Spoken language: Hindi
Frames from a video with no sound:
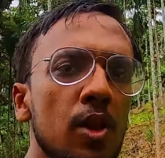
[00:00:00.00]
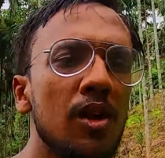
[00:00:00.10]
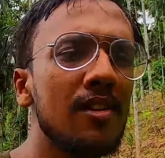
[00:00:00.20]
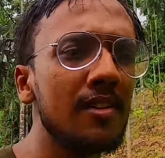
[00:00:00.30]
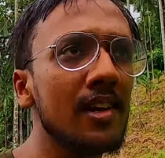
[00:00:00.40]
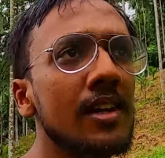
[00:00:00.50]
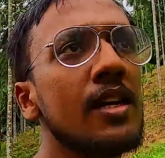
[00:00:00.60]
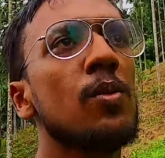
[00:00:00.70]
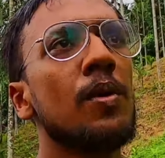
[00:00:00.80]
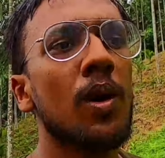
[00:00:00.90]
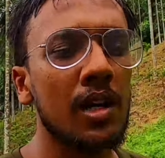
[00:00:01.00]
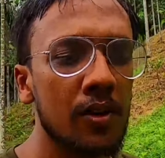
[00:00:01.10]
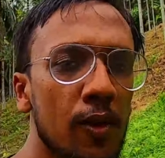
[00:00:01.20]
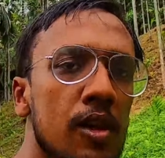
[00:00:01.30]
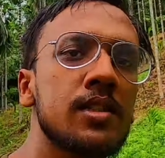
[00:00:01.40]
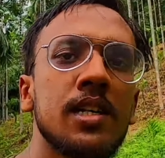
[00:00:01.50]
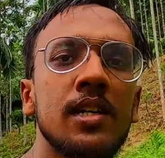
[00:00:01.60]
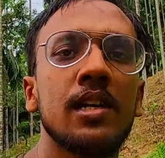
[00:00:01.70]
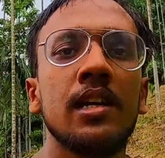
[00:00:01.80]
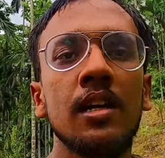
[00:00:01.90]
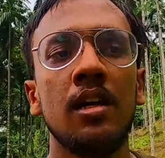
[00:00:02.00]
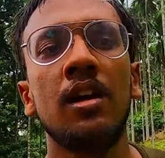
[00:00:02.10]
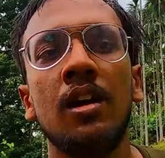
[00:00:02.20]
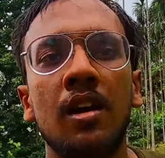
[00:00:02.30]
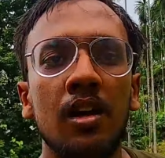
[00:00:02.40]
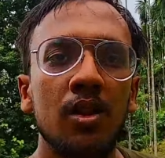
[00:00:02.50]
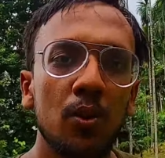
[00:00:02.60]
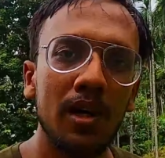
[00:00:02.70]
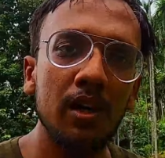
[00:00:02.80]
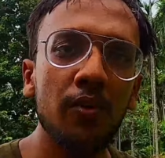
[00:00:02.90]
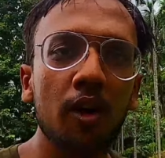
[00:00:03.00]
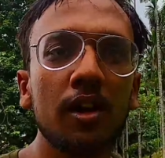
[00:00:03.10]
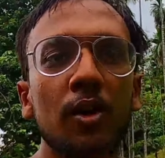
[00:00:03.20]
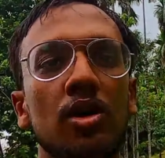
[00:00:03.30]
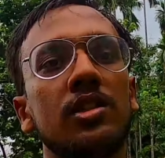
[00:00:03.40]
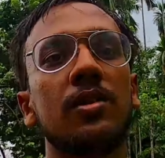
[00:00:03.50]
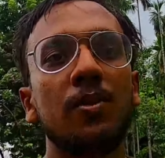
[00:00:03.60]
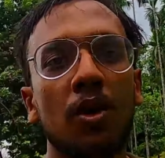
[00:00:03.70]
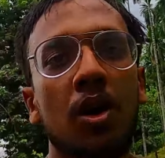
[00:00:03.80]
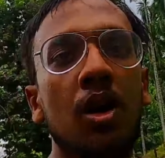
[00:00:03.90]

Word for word: थोड़ा सा ट्रैकिंग है ऊपर वाटरफॉल तक जाने के लिए वाटरफॉल ही खोज रहे हम लोग